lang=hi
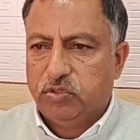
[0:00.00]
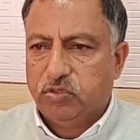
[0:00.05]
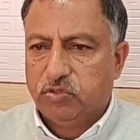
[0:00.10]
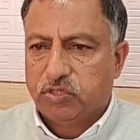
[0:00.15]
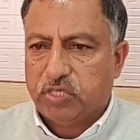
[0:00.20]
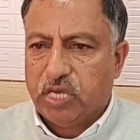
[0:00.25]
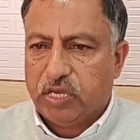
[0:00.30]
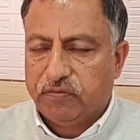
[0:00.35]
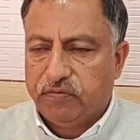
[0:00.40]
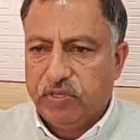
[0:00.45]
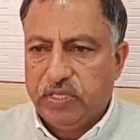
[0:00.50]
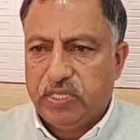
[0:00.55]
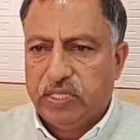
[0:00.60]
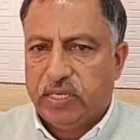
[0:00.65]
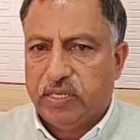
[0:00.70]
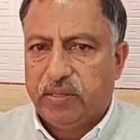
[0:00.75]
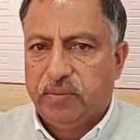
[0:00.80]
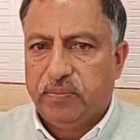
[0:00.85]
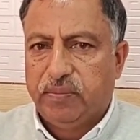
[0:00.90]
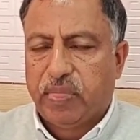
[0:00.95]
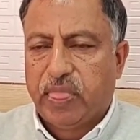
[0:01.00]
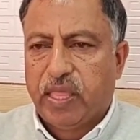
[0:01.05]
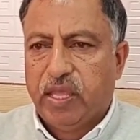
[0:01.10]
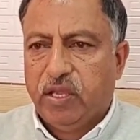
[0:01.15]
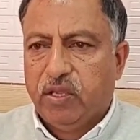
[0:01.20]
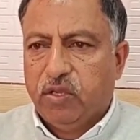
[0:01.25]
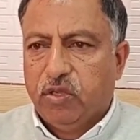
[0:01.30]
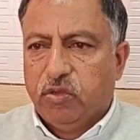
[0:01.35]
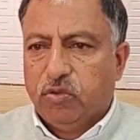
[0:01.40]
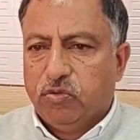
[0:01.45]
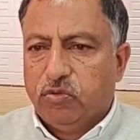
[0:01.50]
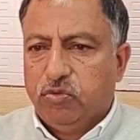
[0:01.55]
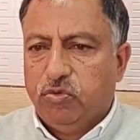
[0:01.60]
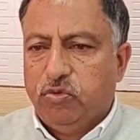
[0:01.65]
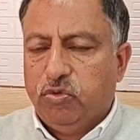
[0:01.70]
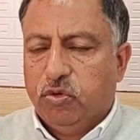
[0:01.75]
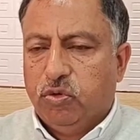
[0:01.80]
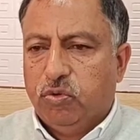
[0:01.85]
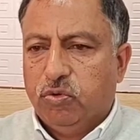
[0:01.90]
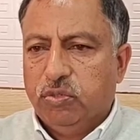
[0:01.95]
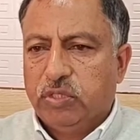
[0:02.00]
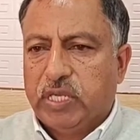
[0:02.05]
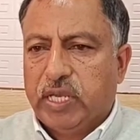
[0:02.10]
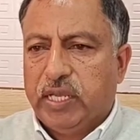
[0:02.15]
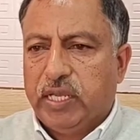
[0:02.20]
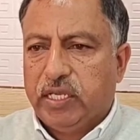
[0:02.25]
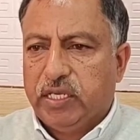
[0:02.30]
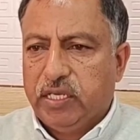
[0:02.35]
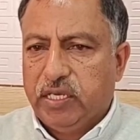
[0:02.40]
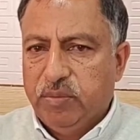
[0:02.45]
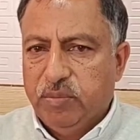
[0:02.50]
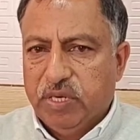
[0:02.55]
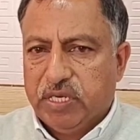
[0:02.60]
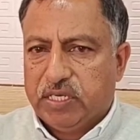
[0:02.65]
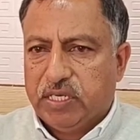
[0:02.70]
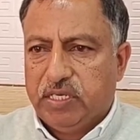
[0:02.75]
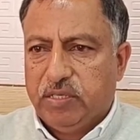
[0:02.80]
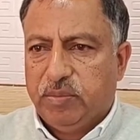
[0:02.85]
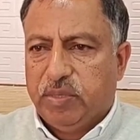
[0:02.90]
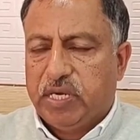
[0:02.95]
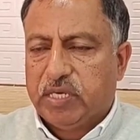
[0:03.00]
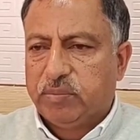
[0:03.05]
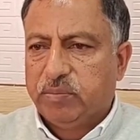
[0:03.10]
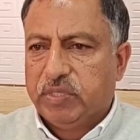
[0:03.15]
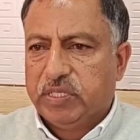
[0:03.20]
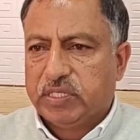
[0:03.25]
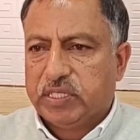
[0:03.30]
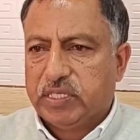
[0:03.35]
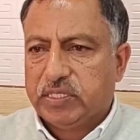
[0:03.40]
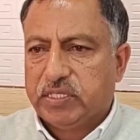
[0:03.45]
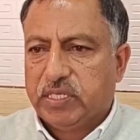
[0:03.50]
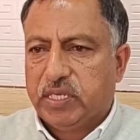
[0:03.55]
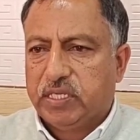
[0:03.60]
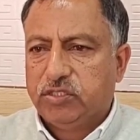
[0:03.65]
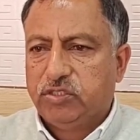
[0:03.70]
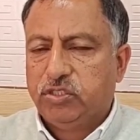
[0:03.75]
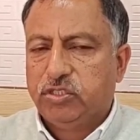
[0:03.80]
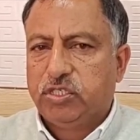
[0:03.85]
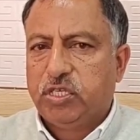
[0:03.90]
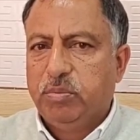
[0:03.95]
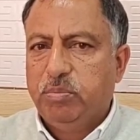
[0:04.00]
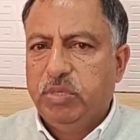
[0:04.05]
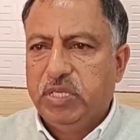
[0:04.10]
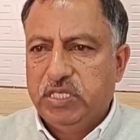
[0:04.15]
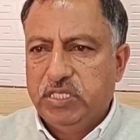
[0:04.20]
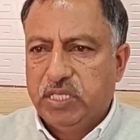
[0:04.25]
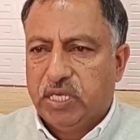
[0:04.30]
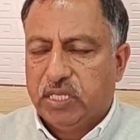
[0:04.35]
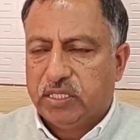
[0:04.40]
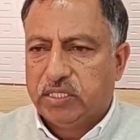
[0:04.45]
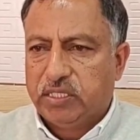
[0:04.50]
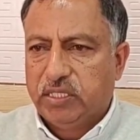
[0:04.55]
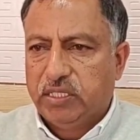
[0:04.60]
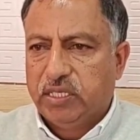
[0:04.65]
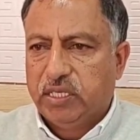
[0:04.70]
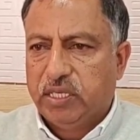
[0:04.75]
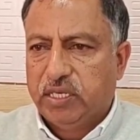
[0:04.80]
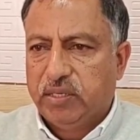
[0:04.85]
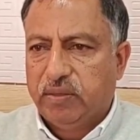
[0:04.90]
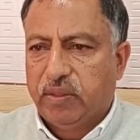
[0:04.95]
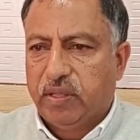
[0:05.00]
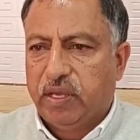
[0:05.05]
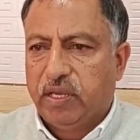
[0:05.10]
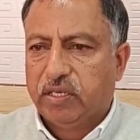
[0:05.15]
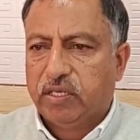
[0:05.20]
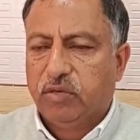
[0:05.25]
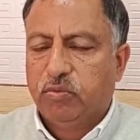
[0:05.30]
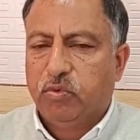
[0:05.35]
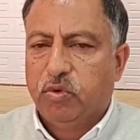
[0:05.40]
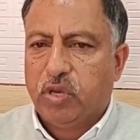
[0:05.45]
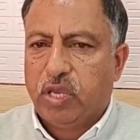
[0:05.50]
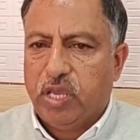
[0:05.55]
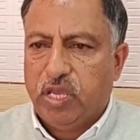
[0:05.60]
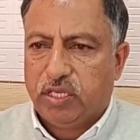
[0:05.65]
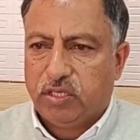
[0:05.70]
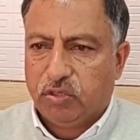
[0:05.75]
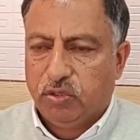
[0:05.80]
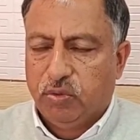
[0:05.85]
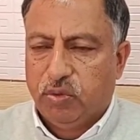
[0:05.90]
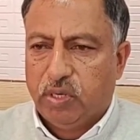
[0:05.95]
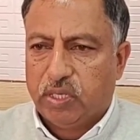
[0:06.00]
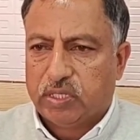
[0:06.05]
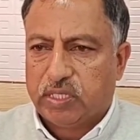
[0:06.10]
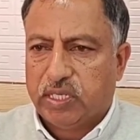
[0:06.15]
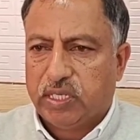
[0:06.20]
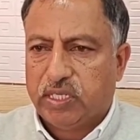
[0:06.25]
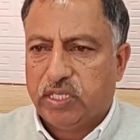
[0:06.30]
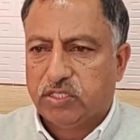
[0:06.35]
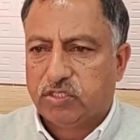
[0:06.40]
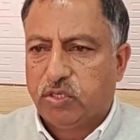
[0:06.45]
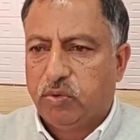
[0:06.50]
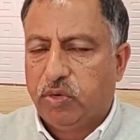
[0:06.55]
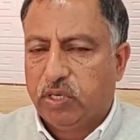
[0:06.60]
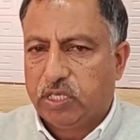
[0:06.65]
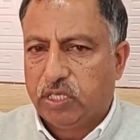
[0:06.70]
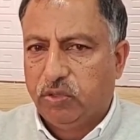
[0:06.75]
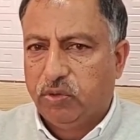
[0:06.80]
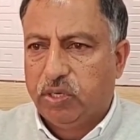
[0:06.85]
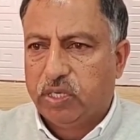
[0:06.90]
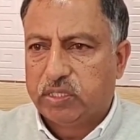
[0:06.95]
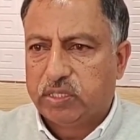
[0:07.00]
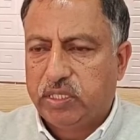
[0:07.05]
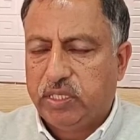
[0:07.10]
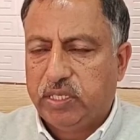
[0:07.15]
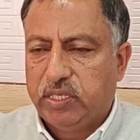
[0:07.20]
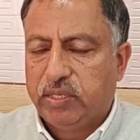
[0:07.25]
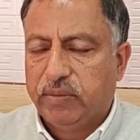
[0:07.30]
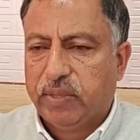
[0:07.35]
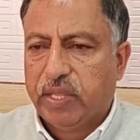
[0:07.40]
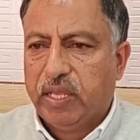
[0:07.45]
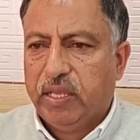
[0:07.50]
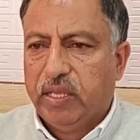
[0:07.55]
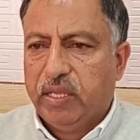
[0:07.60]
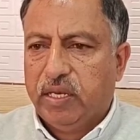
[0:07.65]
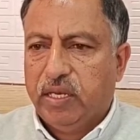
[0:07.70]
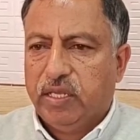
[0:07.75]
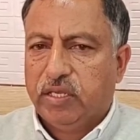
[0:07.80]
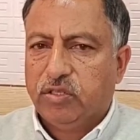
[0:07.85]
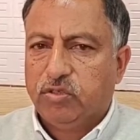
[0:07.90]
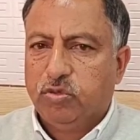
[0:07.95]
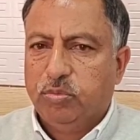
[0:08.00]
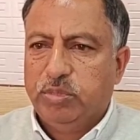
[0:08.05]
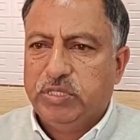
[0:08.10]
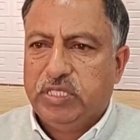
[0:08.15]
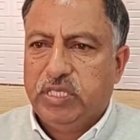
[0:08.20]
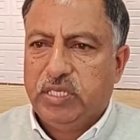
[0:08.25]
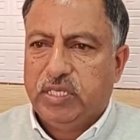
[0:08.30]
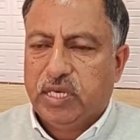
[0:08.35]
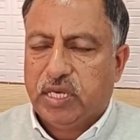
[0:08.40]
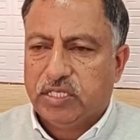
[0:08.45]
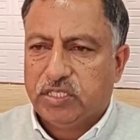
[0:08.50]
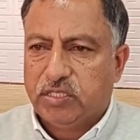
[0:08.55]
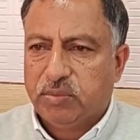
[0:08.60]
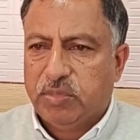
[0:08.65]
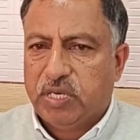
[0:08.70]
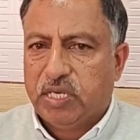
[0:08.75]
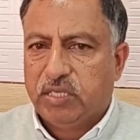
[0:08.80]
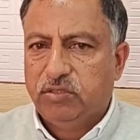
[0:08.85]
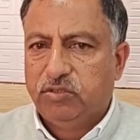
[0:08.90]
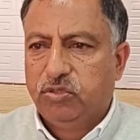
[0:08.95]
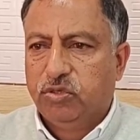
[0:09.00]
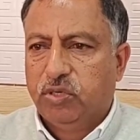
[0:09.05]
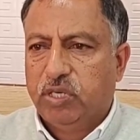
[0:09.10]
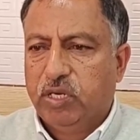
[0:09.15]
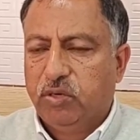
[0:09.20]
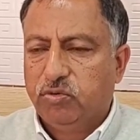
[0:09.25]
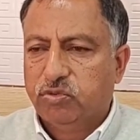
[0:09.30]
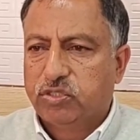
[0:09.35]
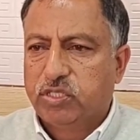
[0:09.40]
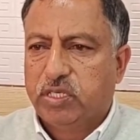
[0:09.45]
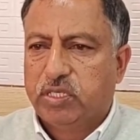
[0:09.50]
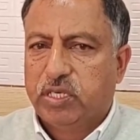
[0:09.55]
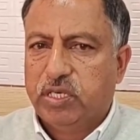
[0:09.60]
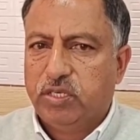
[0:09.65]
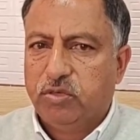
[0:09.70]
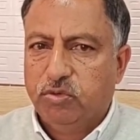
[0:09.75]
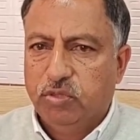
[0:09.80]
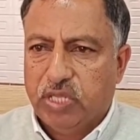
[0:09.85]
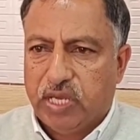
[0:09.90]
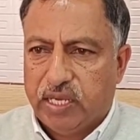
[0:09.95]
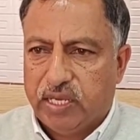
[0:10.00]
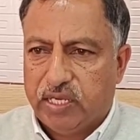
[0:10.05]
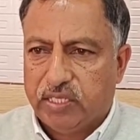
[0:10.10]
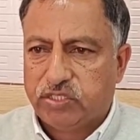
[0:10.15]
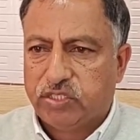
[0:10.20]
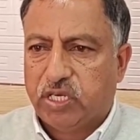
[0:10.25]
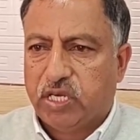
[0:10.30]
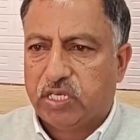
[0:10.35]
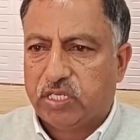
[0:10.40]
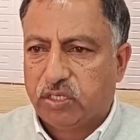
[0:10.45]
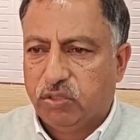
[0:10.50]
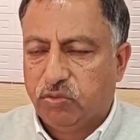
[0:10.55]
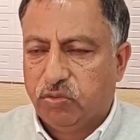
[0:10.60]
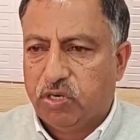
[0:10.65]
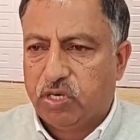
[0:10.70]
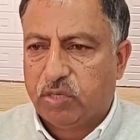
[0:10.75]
जो सार्फिन है जो उनका एग्रीमेंट है डिपार्टमेंट के साथ जिसकी बिल जाती है अगर वो एक किलो वाट है या सवा किलो वाट की है लेकिन जो बिजली का इस्तेमाल जो है उसे कई गुना है चार किलो